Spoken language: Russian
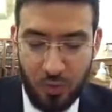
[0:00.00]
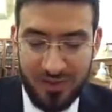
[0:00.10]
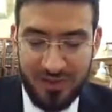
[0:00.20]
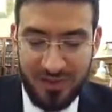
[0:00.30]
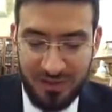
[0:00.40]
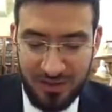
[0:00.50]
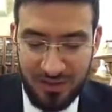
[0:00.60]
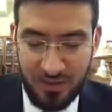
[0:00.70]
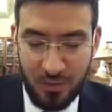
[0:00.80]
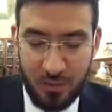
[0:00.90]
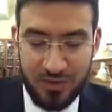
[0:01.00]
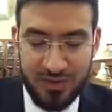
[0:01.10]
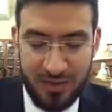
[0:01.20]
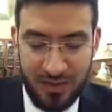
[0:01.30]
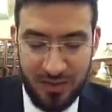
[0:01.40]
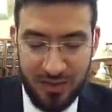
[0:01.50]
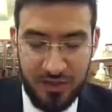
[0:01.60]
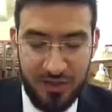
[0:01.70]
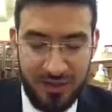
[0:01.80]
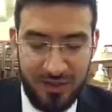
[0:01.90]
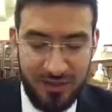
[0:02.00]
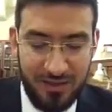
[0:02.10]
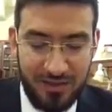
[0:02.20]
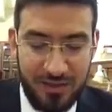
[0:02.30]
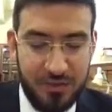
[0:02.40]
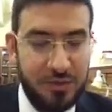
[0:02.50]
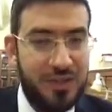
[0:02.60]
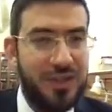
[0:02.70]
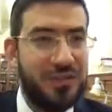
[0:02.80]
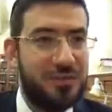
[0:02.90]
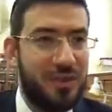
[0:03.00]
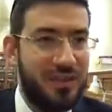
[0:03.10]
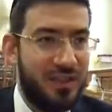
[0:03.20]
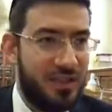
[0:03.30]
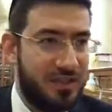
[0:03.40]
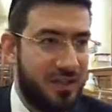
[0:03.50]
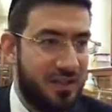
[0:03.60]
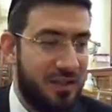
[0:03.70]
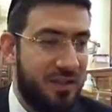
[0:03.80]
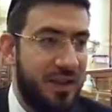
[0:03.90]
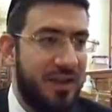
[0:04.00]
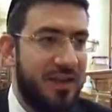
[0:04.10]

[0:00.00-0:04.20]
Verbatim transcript: от стены до схаха 4 локтя, то такая сука не кошерная.